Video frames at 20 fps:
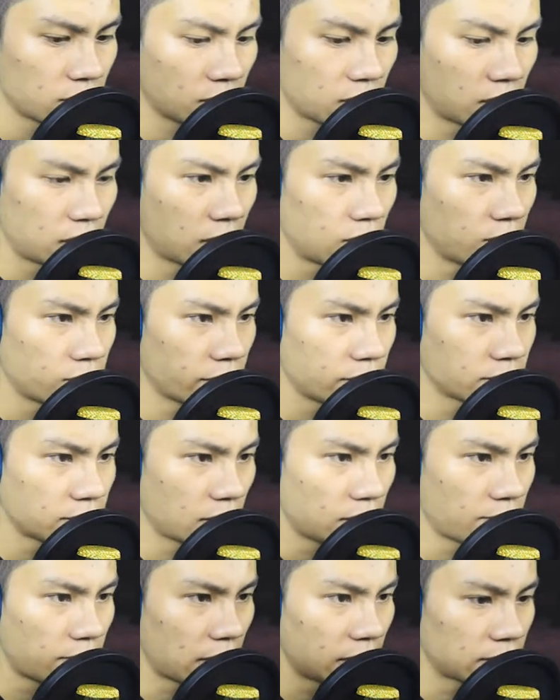Ada
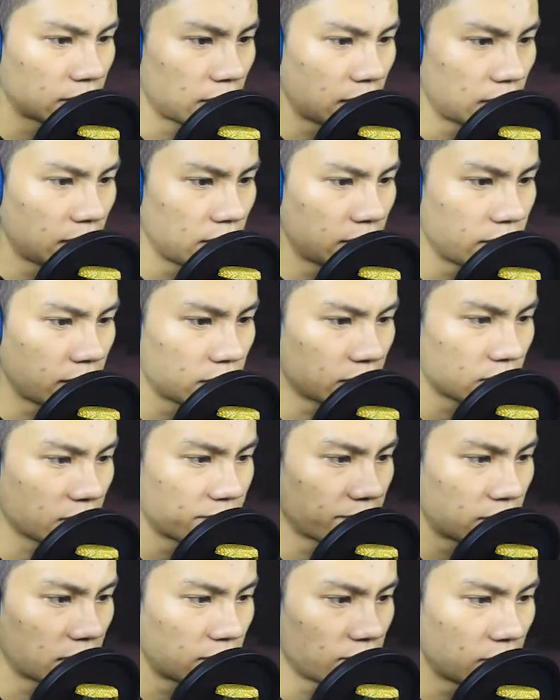lukisan mata, lihat ke
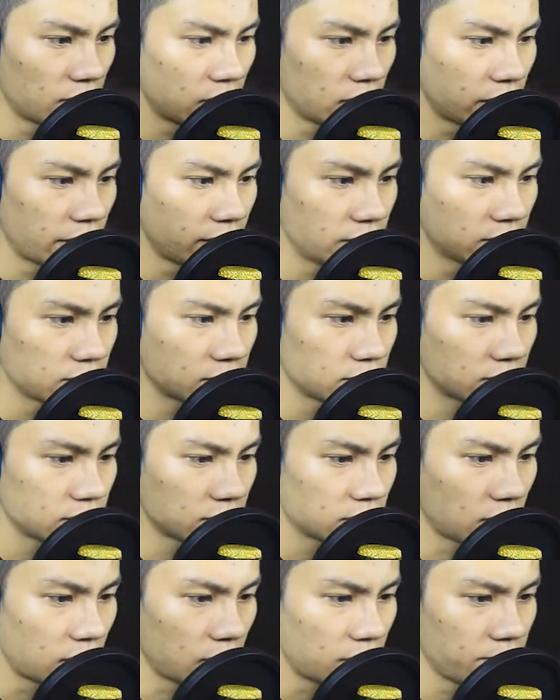bawah, guys.
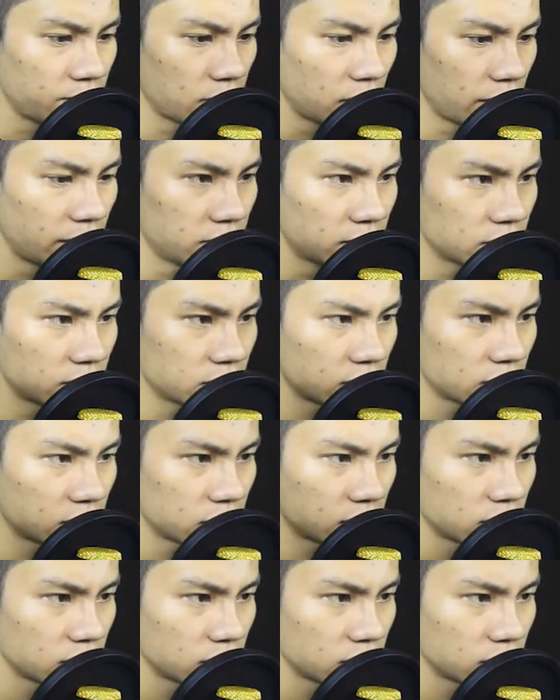Serem, guys.